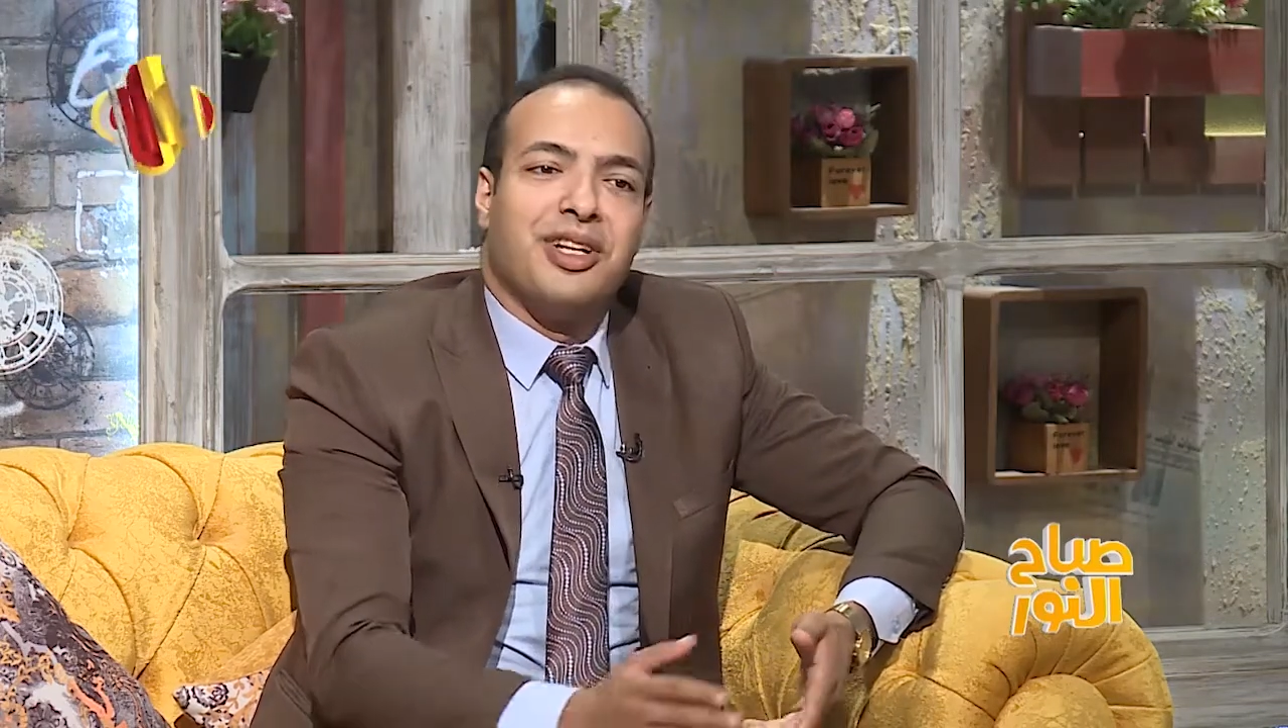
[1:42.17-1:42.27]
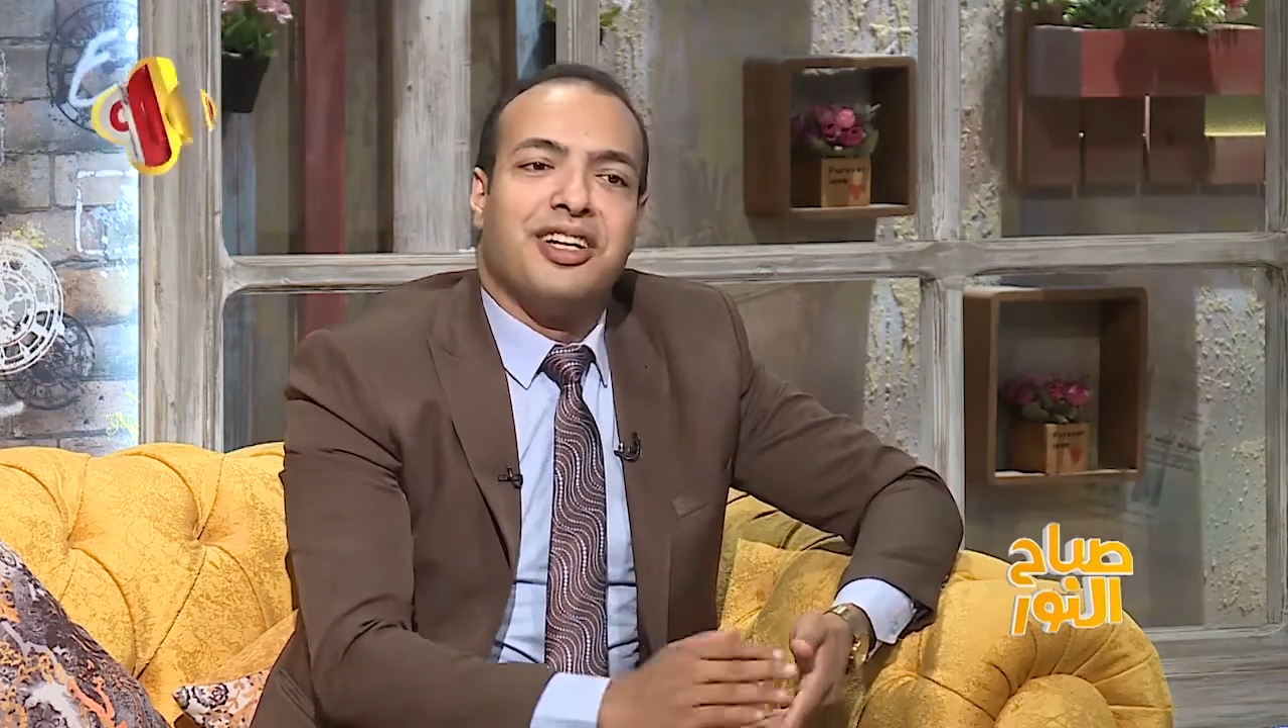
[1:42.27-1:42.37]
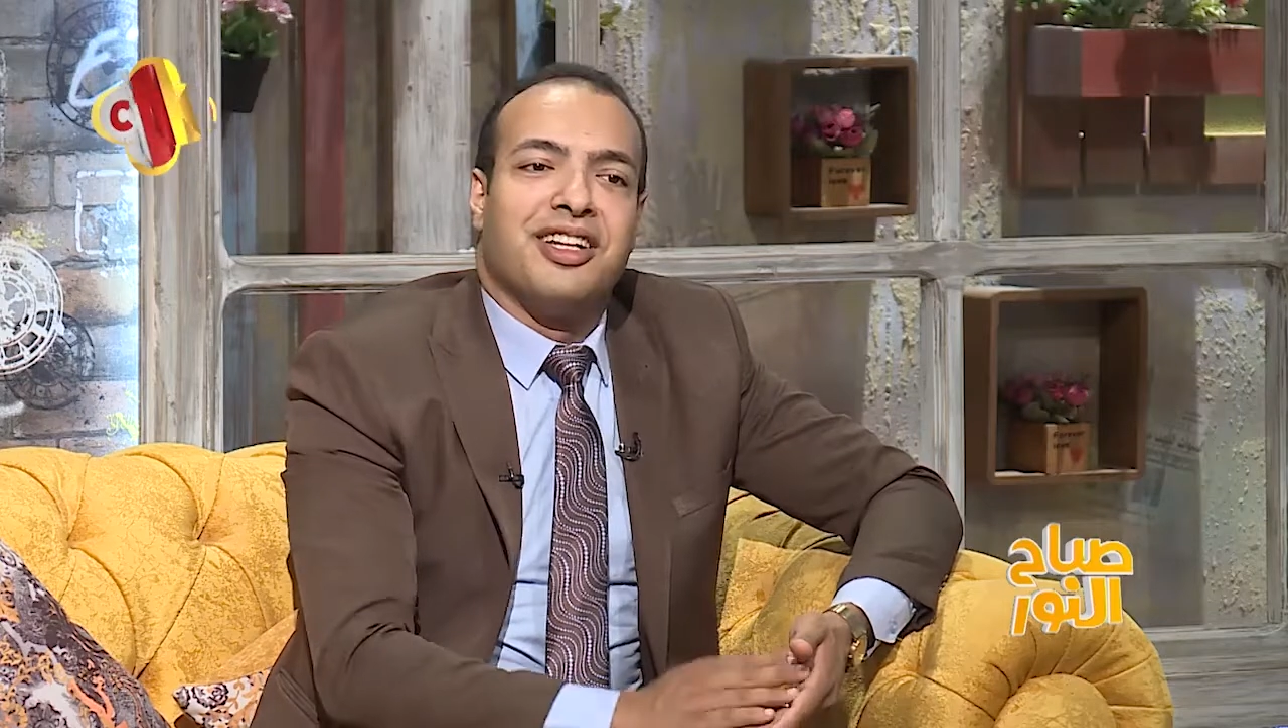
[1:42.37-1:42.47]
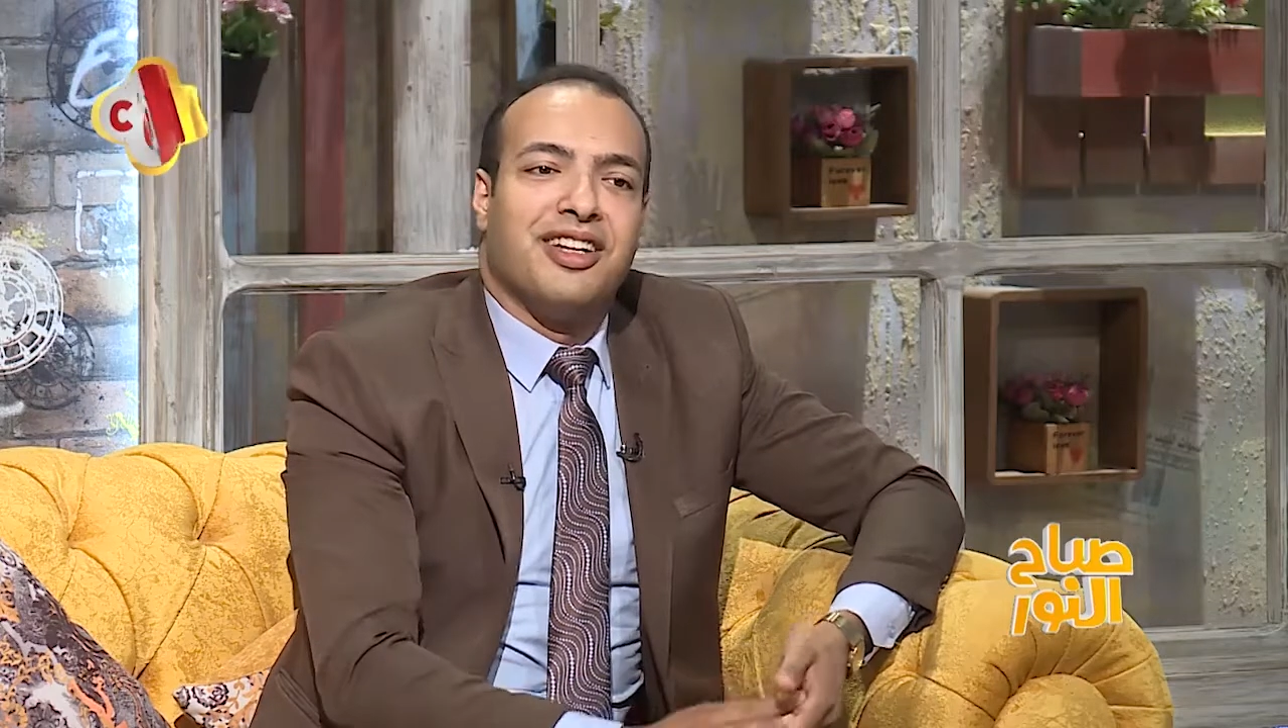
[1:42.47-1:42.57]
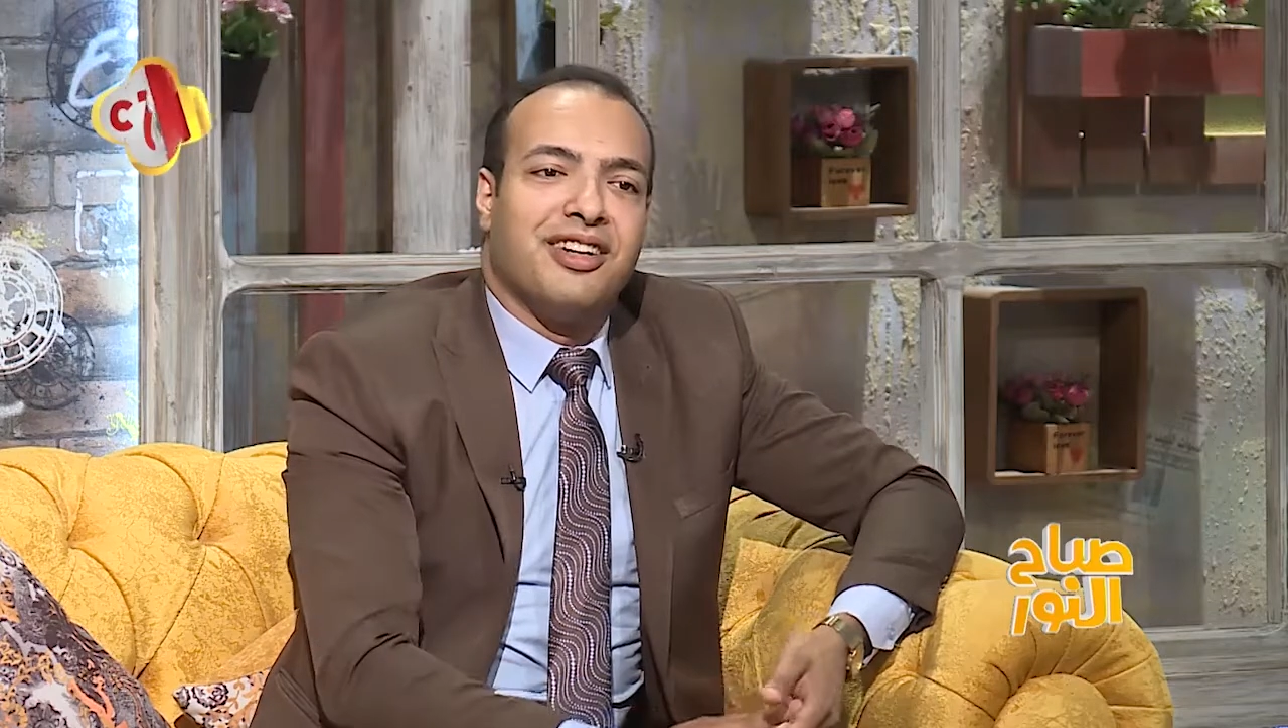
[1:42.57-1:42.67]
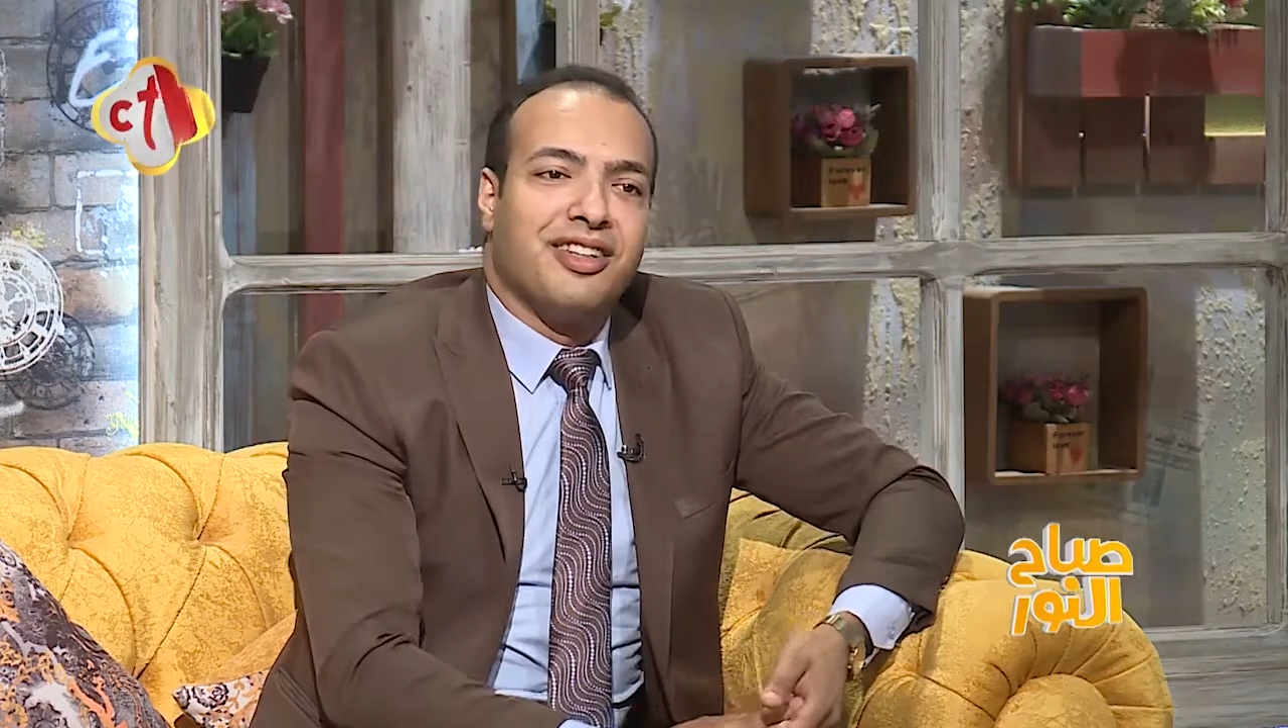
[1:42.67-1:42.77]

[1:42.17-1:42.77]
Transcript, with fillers: ولا انا